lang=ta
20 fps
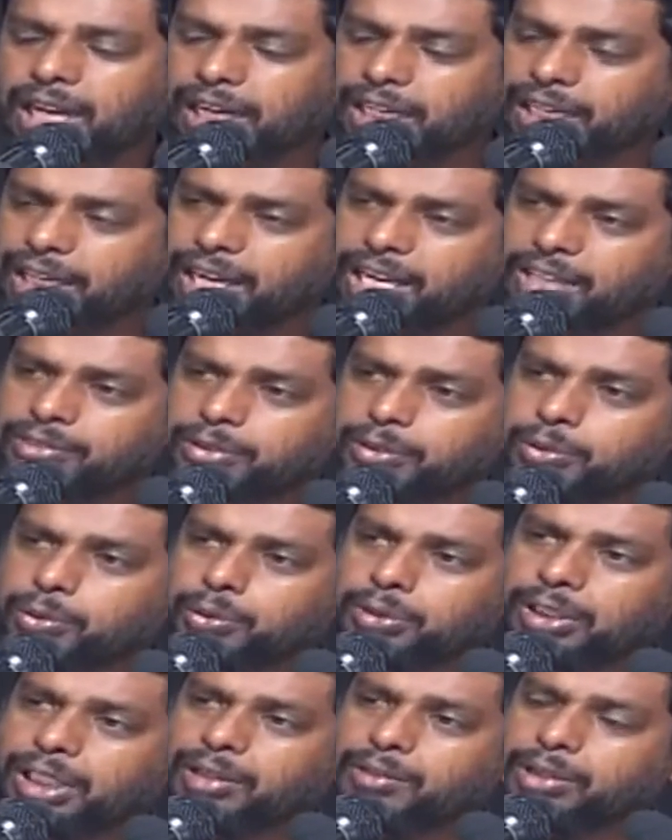அல்லாஹின்
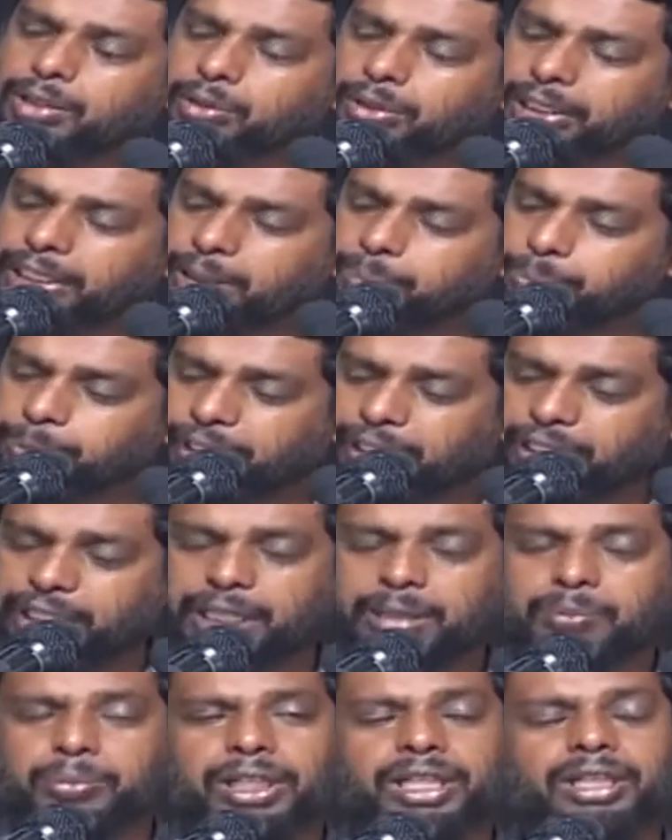தூதர் அவருடைய
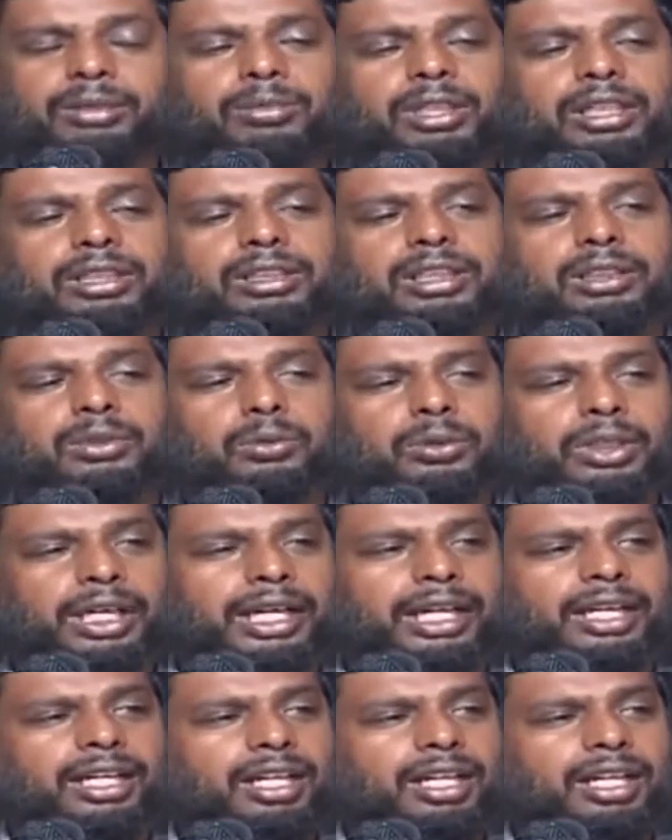பெயரை பயன்படுத்தி கூட